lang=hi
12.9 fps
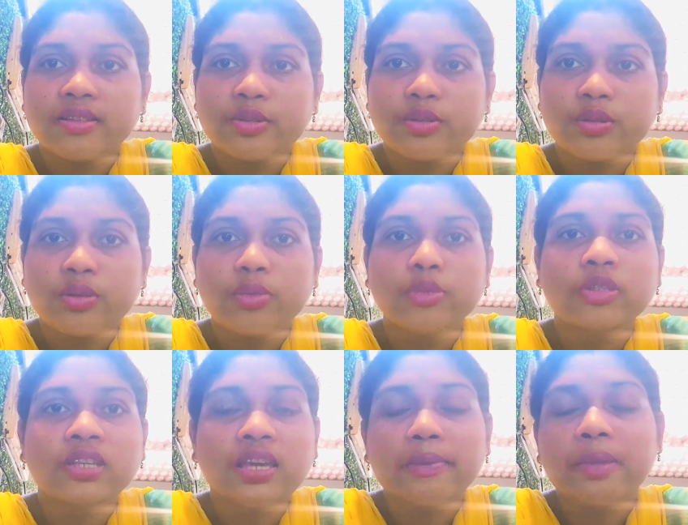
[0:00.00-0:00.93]
दोस्तों
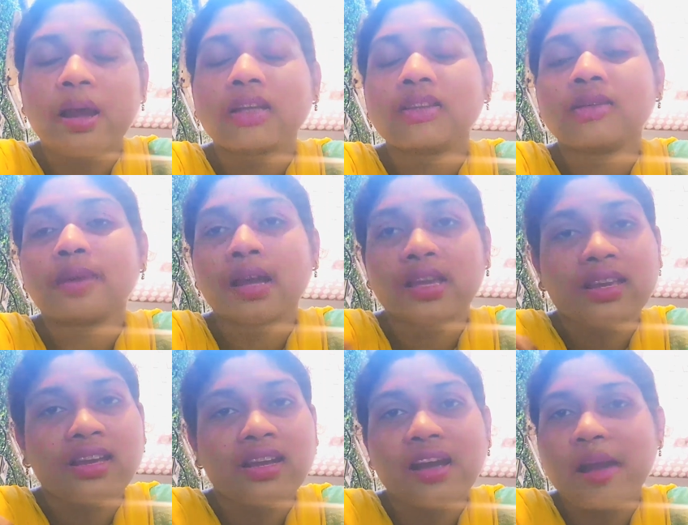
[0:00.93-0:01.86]
इसके बाद
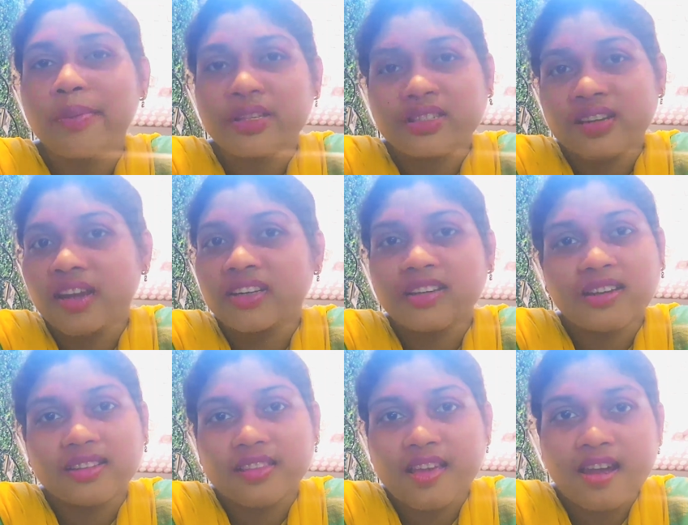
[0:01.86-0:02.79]
बाकी का काम स्टार्ट
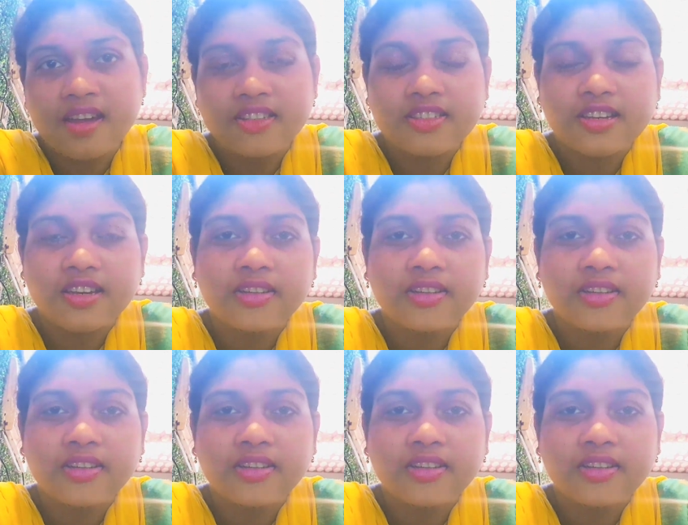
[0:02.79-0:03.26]
करते हैं आज